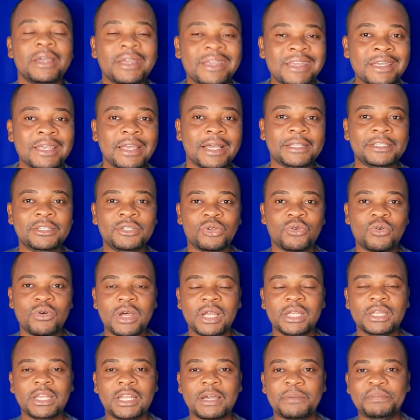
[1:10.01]
et à
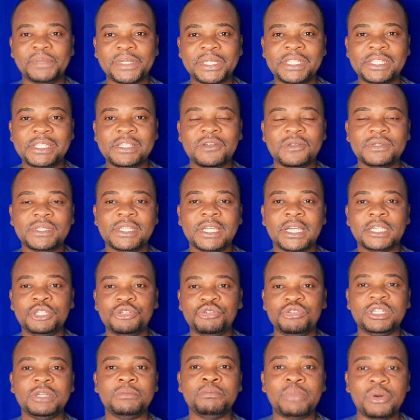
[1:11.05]
droite, la présidence a
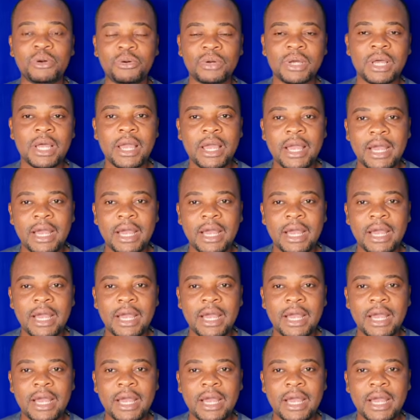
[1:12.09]
jugé bon,